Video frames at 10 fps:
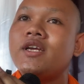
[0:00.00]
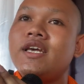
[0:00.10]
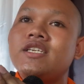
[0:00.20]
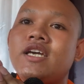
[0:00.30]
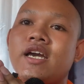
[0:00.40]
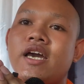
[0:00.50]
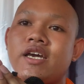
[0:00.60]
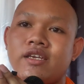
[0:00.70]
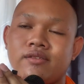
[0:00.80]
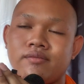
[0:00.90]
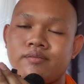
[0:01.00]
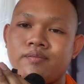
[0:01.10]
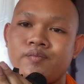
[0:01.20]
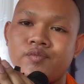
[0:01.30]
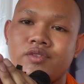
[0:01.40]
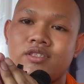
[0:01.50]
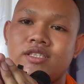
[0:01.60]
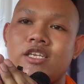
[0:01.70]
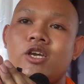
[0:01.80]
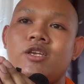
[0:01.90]
này chẳng hài.
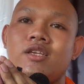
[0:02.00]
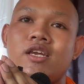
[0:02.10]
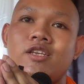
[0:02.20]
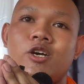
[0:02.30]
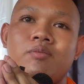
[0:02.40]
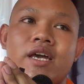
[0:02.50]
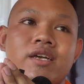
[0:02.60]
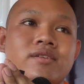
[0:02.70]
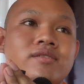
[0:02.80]
Nó nhịp nhộm ná.